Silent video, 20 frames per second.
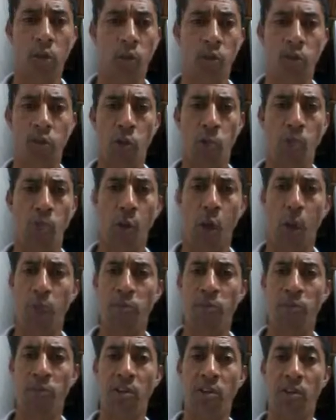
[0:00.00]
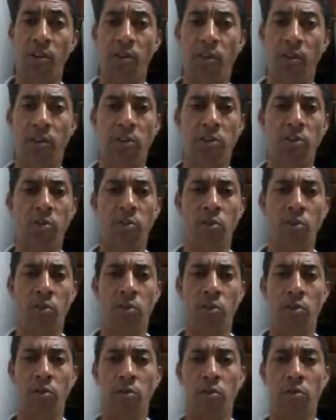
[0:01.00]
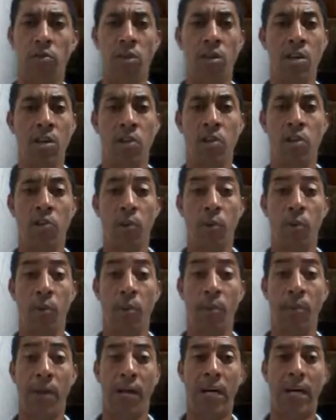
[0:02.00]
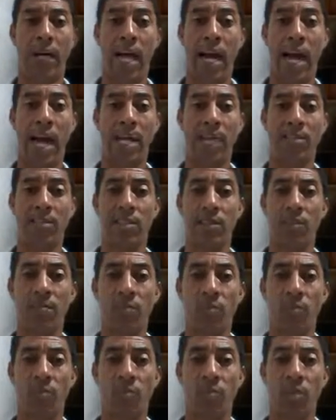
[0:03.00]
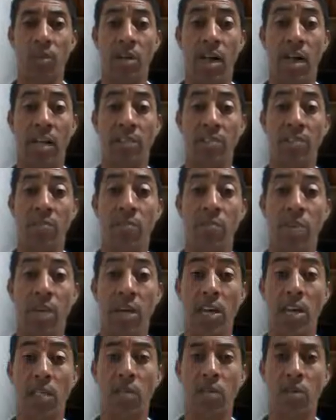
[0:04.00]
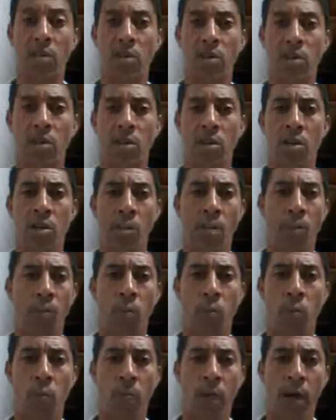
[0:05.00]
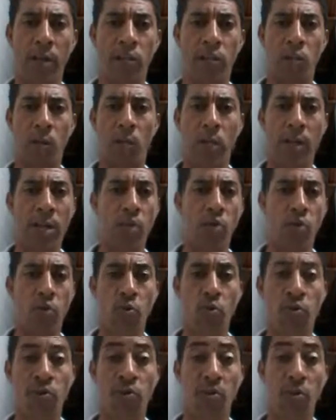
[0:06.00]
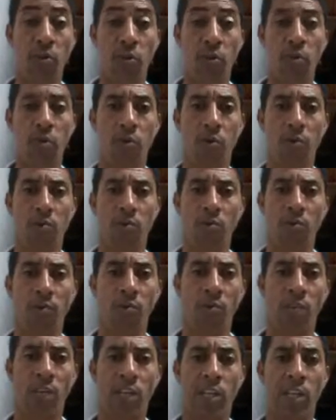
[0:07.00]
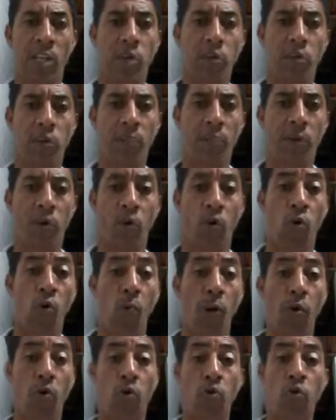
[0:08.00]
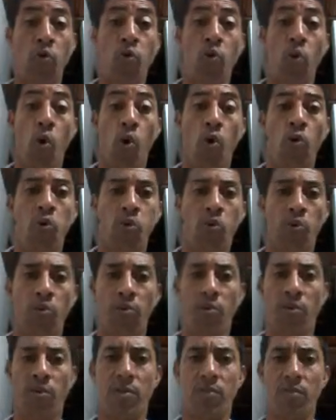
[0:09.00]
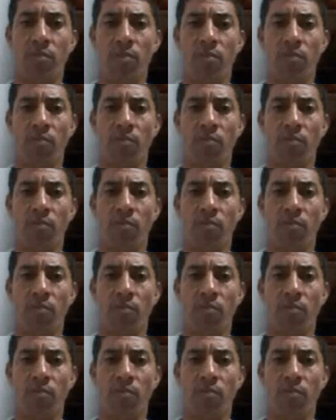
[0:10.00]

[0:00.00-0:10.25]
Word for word: do seu próprio serviço, da sua, sua própria casa, a si mesmo. Está preocupado somente consigo e não se preocupa com os outros,